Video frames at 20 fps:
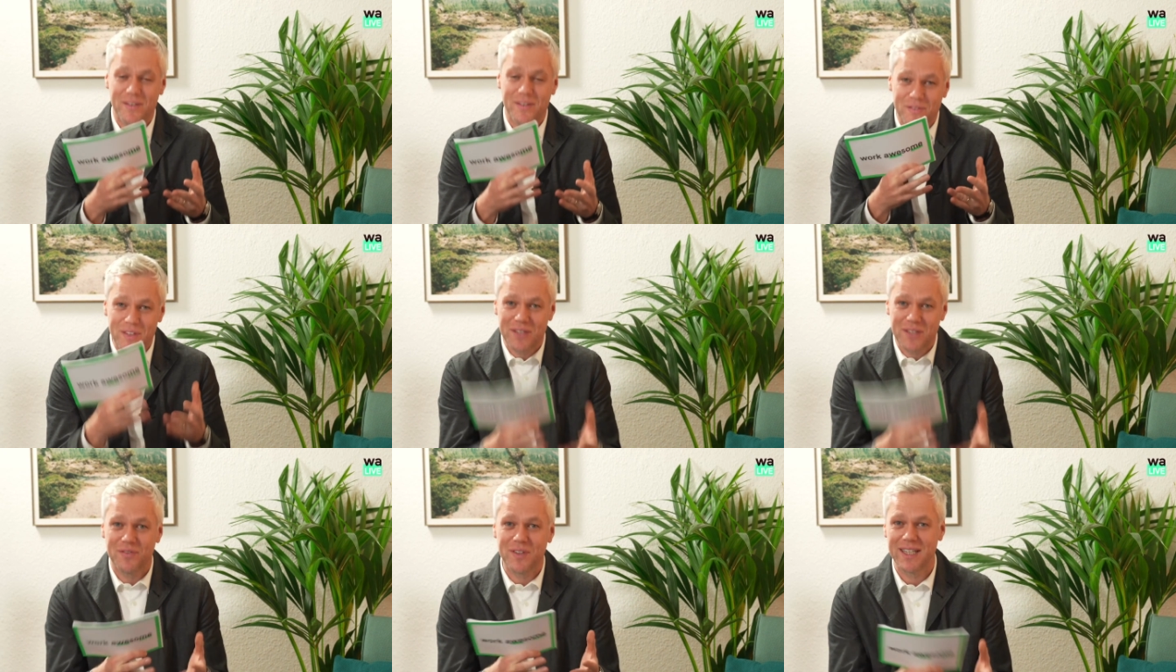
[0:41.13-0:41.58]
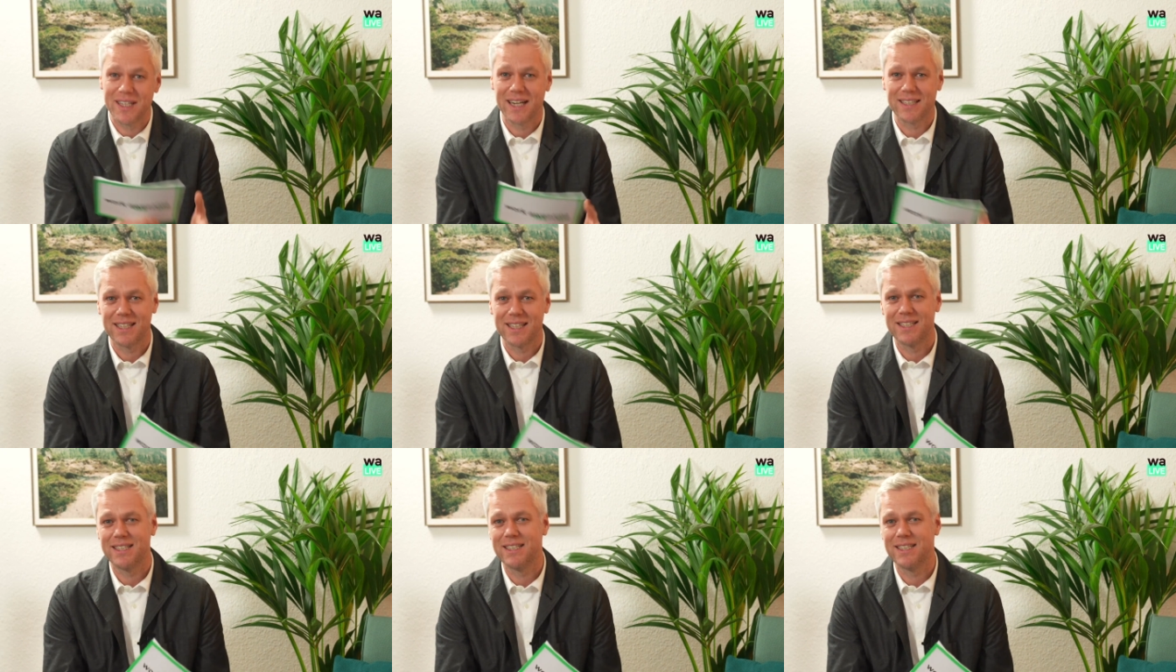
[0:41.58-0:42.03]
Vielen, vielen
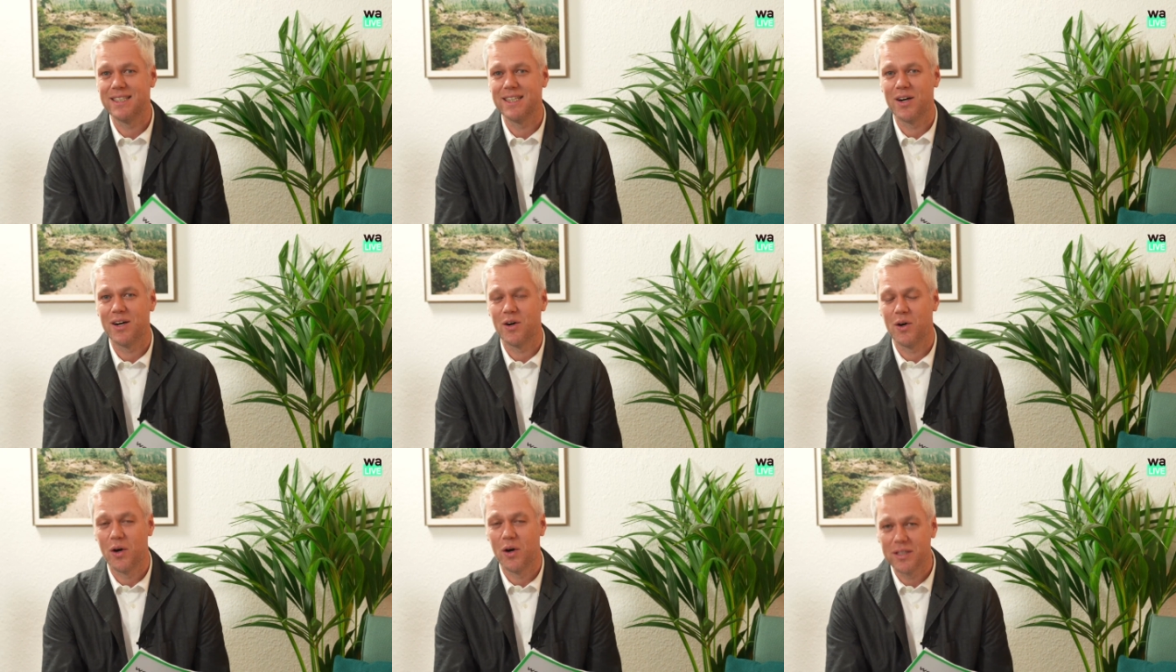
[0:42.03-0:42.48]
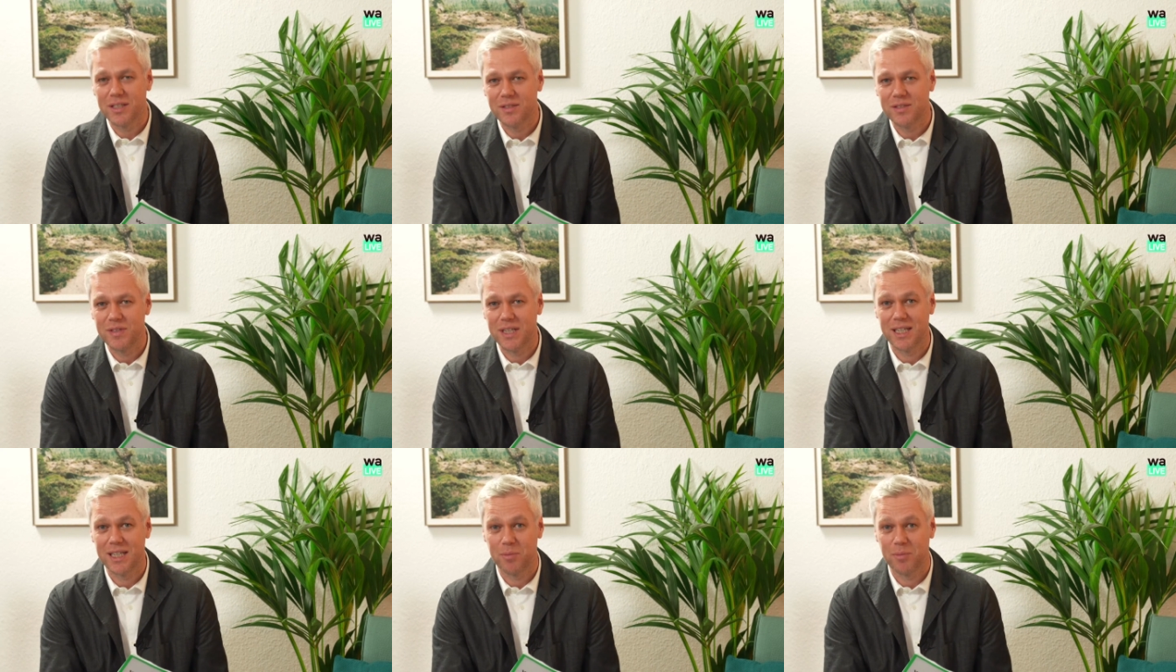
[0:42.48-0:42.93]
Dank, dass Sie auch
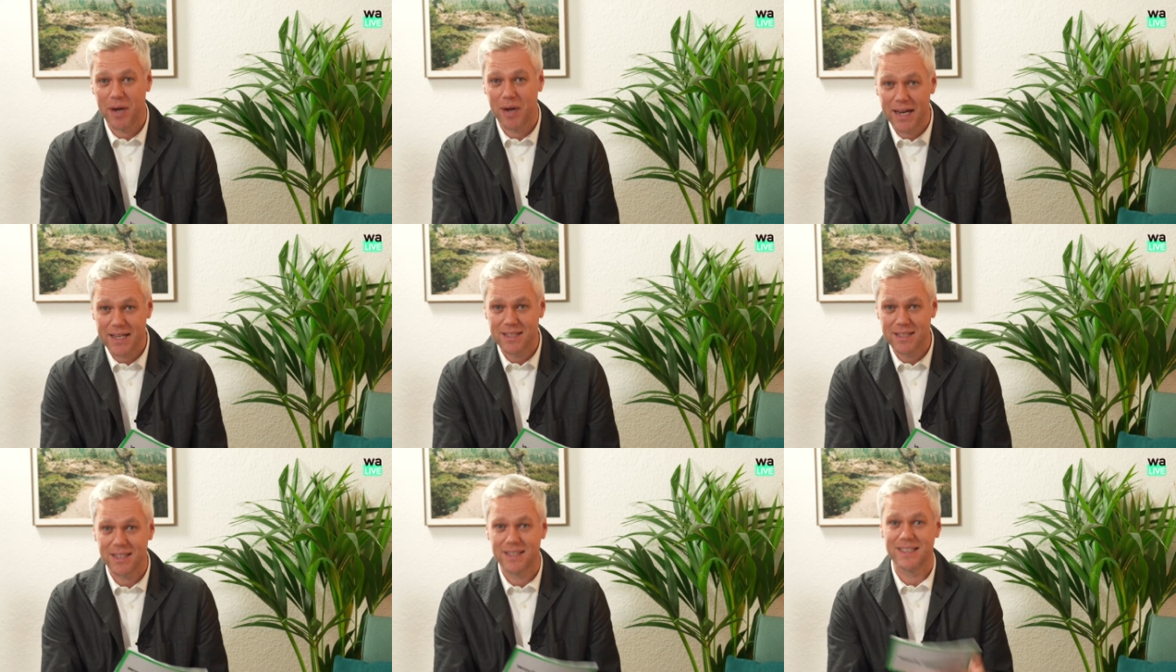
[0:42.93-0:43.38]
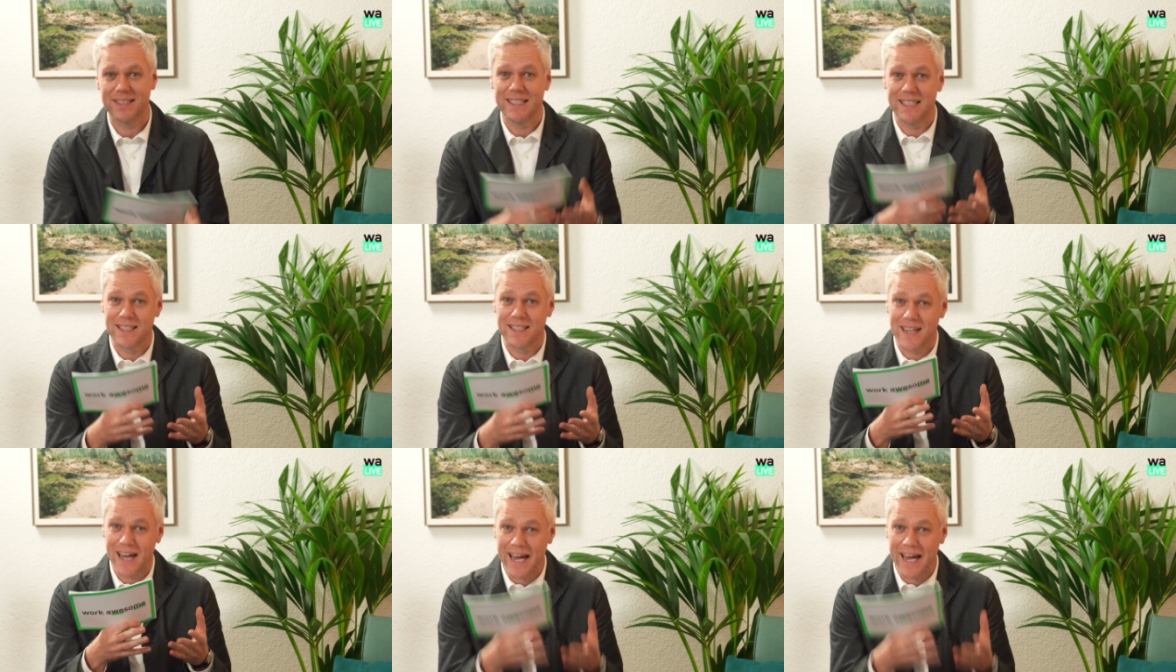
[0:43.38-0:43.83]
heute wieder dabei sind, dass
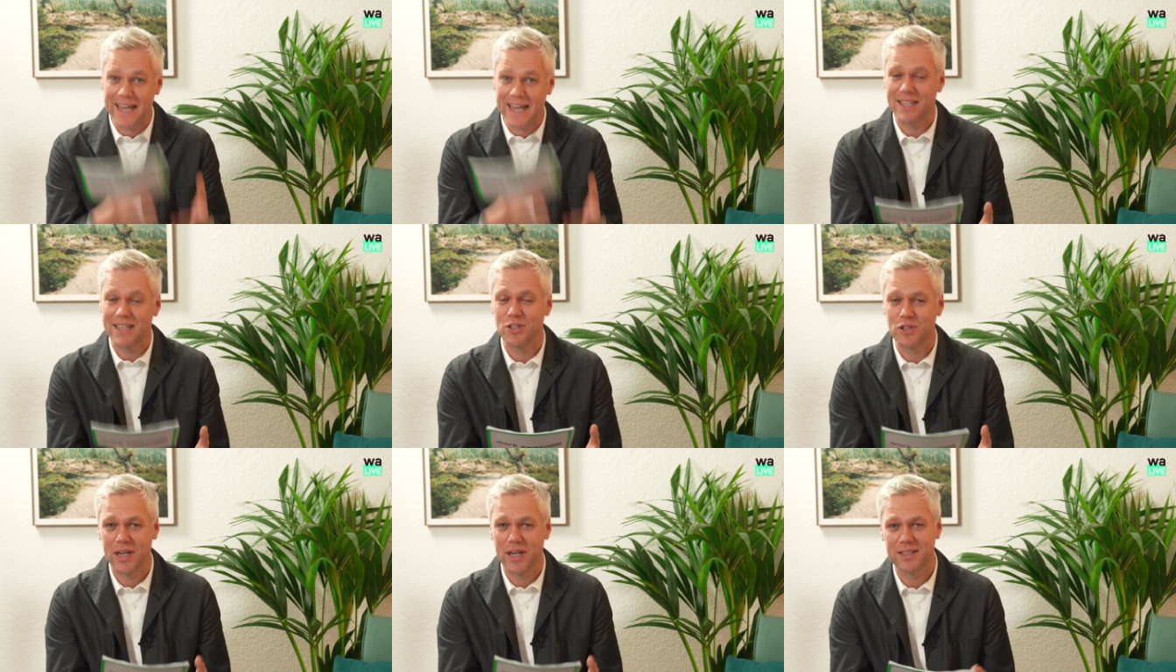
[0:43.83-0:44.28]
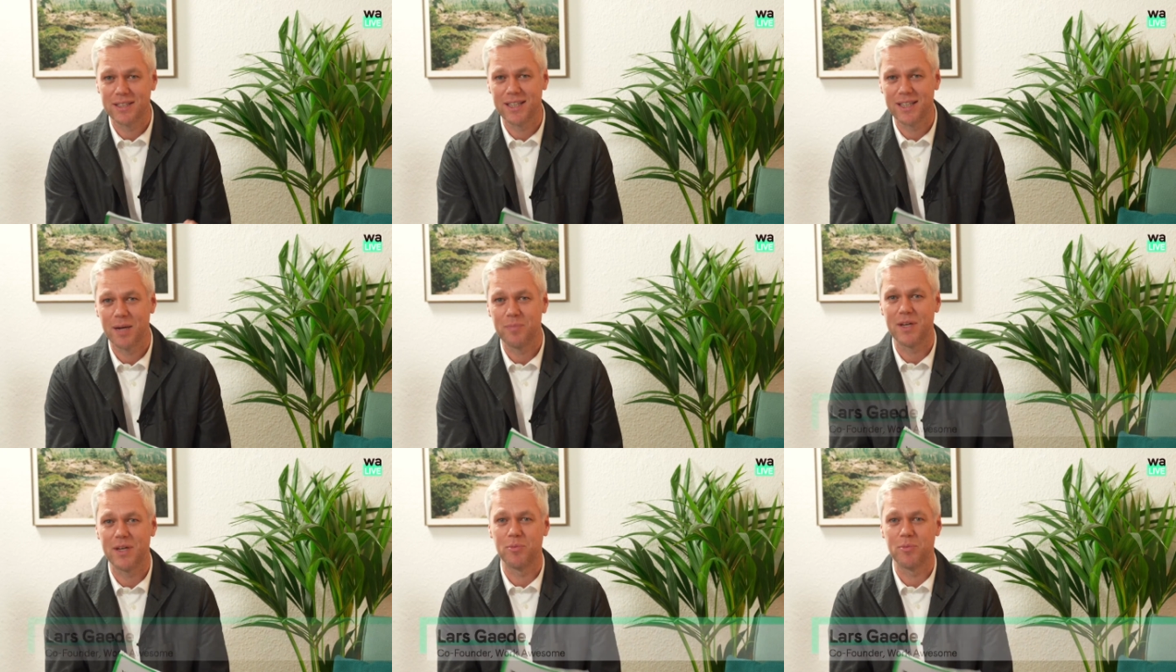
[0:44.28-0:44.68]
ihr eingeschaltet habt.